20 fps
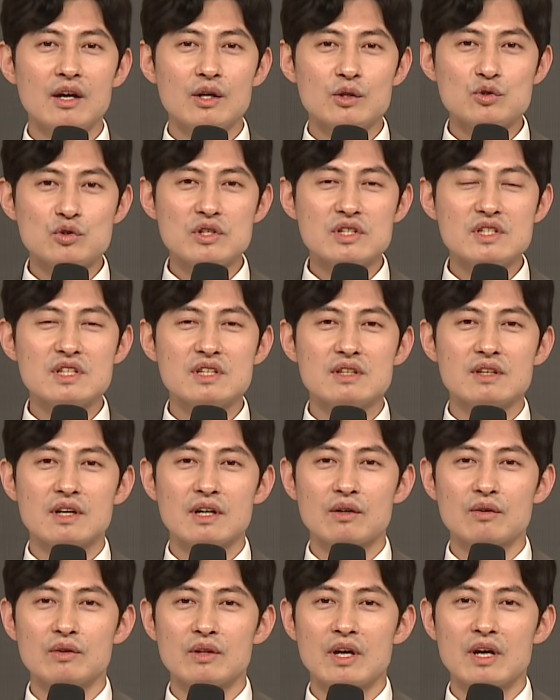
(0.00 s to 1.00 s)
취직을
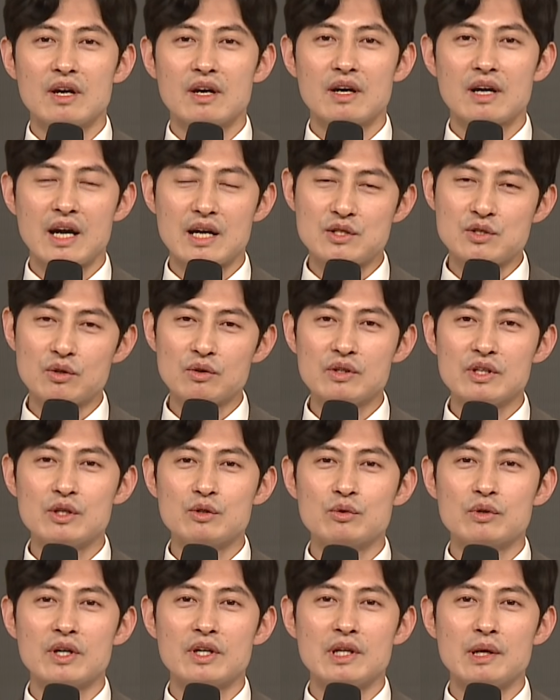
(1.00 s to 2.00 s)
하거나 가정을
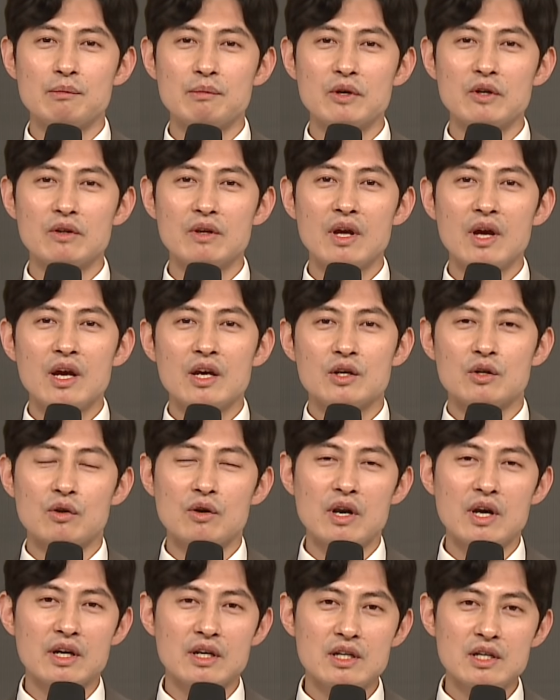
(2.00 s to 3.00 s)
이루게 되면
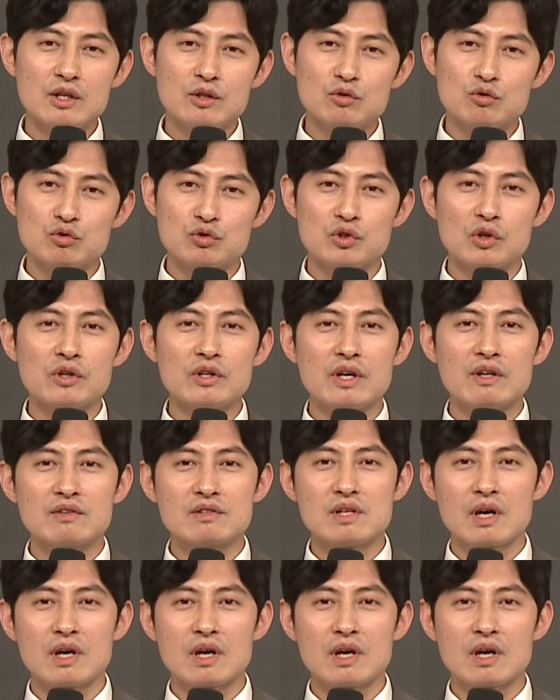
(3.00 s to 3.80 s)
연락이 두절되는